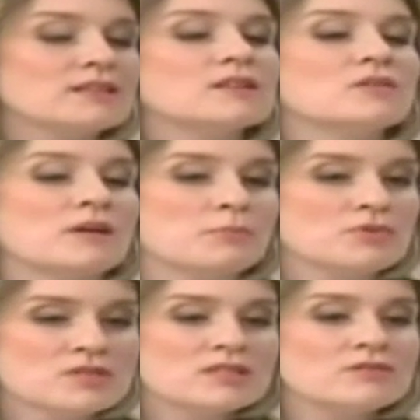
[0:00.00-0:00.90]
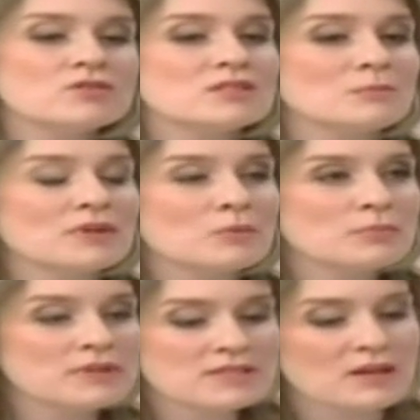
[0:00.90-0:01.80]
Então, é possível sim, porque eu,
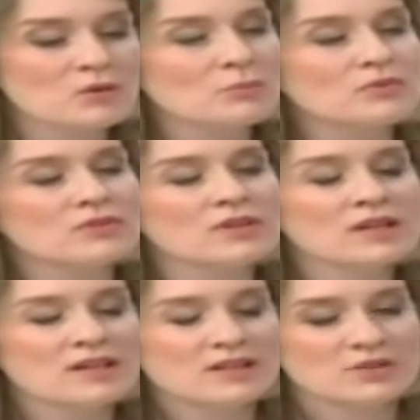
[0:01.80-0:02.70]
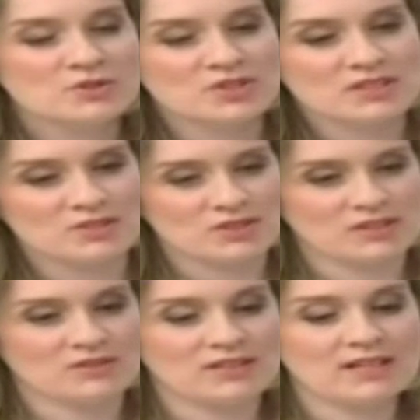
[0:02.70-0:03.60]
é como eu, eu tinha
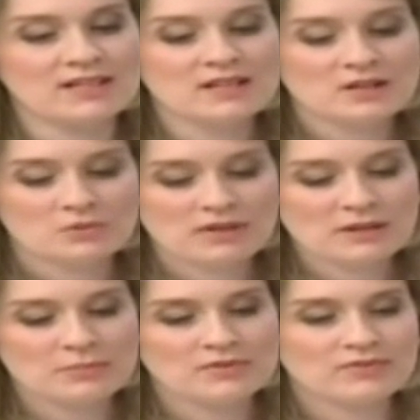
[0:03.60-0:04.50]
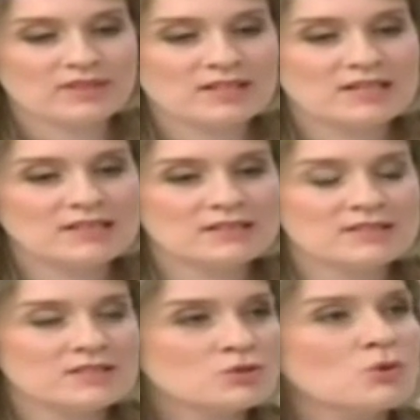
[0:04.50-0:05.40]
dito, né? O HPV, ele
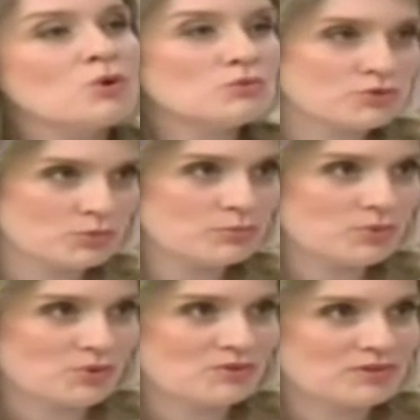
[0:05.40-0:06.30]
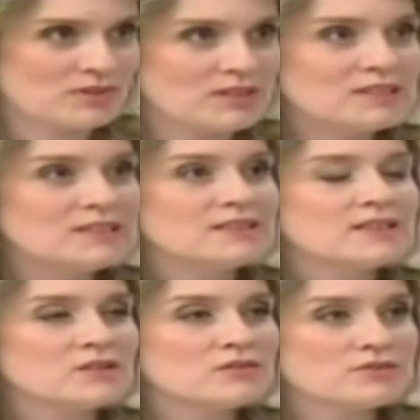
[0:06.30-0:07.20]
se esconde um pouco.
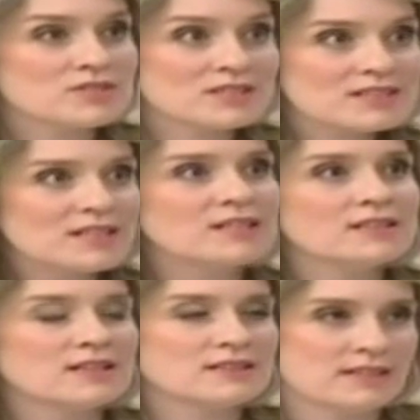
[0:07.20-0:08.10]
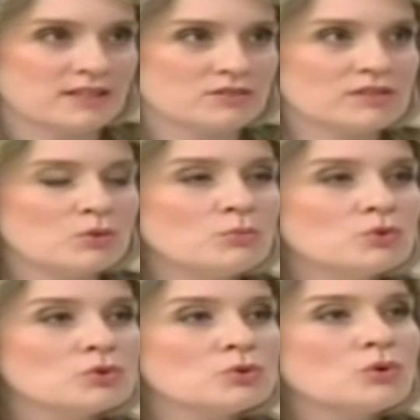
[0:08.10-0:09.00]
Então você tem que estar atento. Então
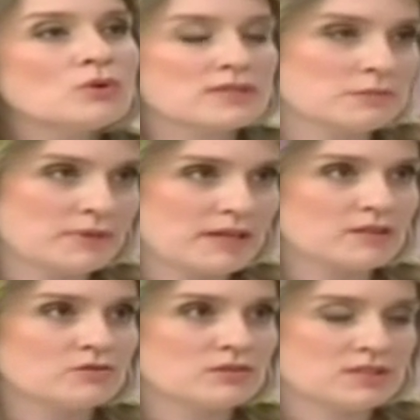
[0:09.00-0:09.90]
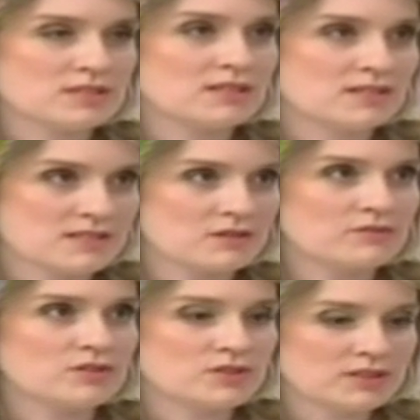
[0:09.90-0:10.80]
mudou o aspecto da secreção
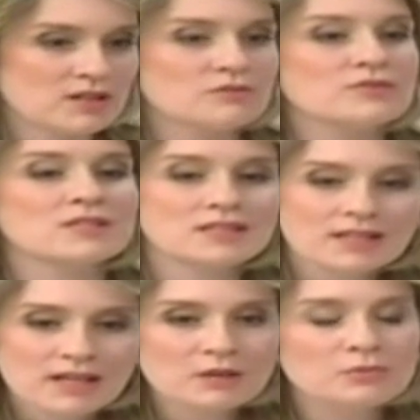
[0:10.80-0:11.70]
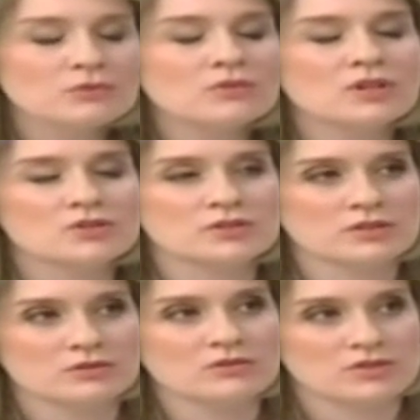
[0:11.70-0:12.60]
vaginal, você tem que procurar o
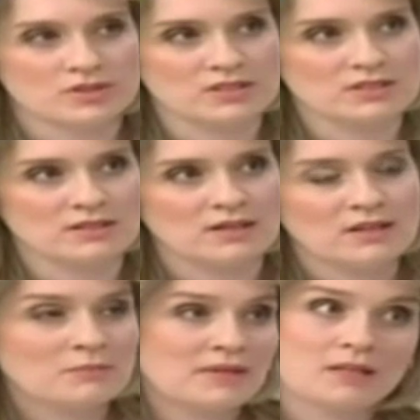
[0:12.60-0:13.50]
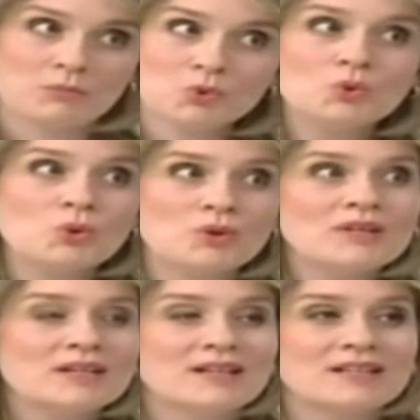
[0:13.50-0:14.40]
ginecologista. Tá. Porque ele mudou,
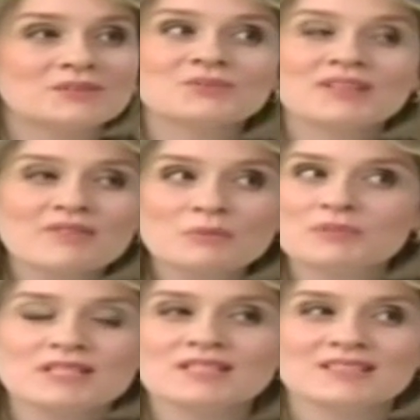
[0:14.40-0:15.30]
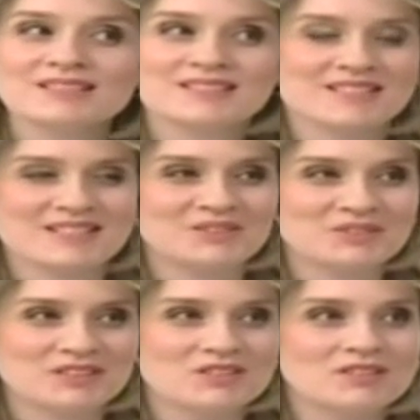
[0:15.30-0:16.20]
ela não estava prestando atenção
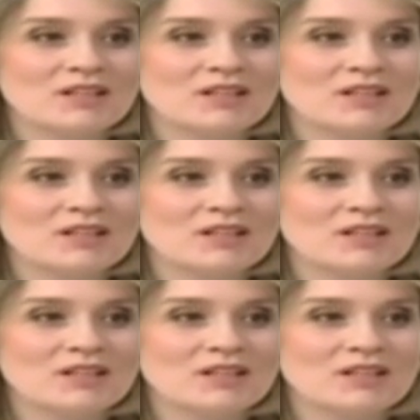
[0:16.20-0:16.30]
nisso.